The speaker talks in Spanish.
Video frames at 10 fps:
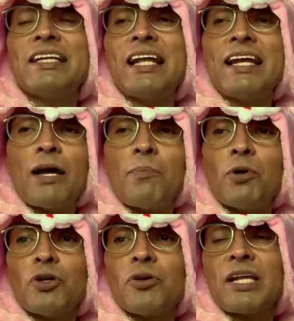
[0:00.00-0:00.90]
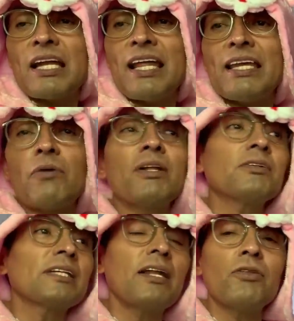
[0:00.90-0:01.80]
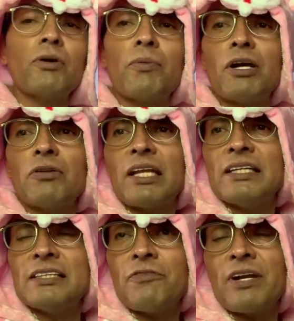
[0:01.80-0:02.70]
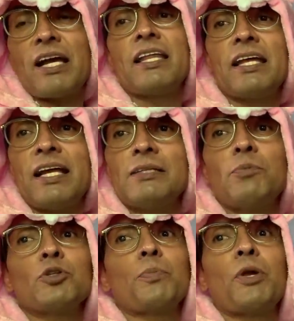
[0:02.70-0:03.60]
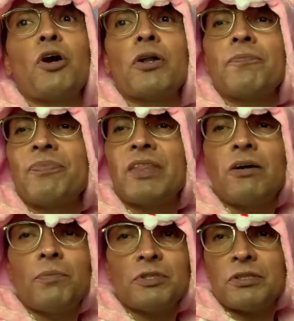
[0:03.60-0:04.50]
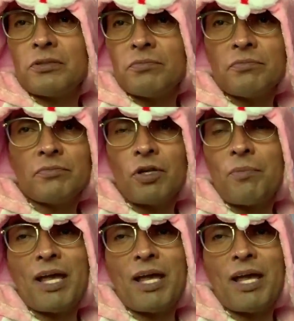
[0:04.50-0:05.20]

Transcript: tener apoyo de nadie. Cuando sale tu abuelo te dice fregaderas, pues peor. No, pues mm, no me